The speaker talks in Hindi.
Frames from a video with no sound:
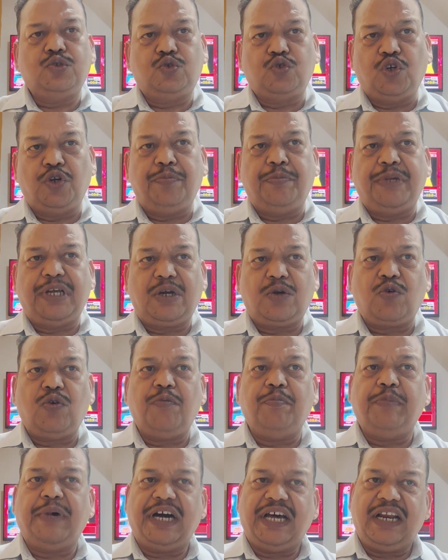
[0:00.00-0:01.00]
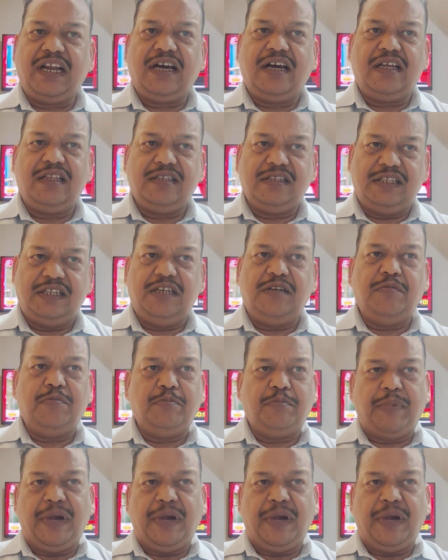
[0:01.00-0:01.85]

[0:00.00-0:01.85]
जून में कुल 12 दिन